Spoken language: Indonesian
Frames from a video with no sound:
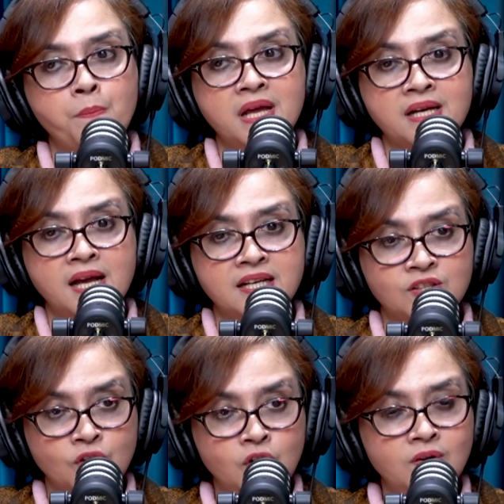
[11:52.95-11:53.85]
Bang
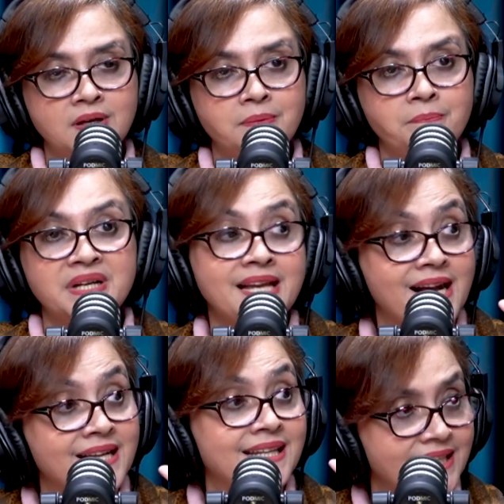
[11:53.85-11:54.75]
Margarito
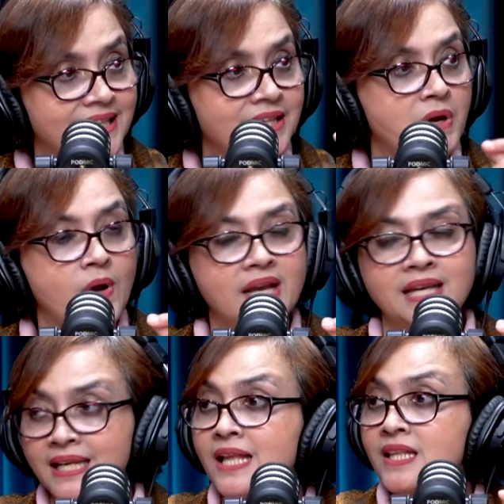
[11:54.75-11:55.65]
meyakini bahwa
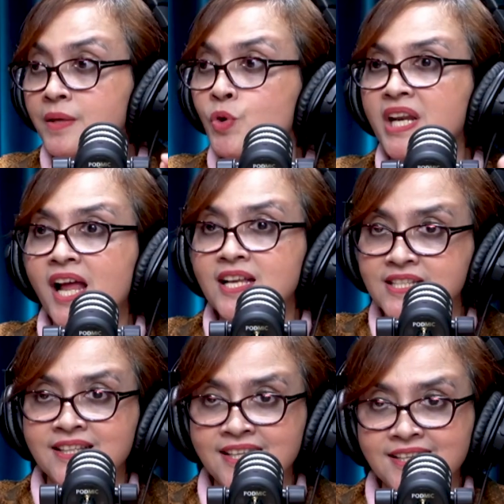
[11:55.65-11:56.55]
ini nanti ya. mungkin
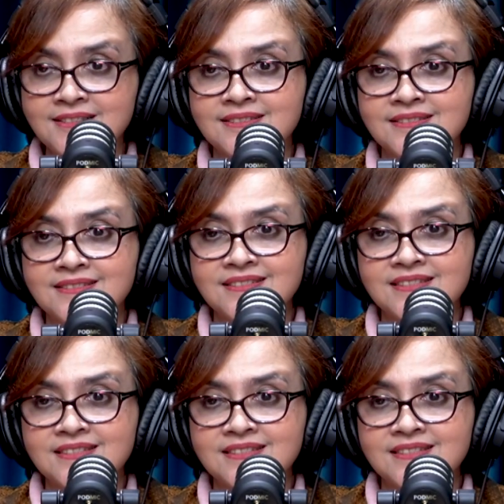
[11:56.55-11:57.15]
hasilnya eh,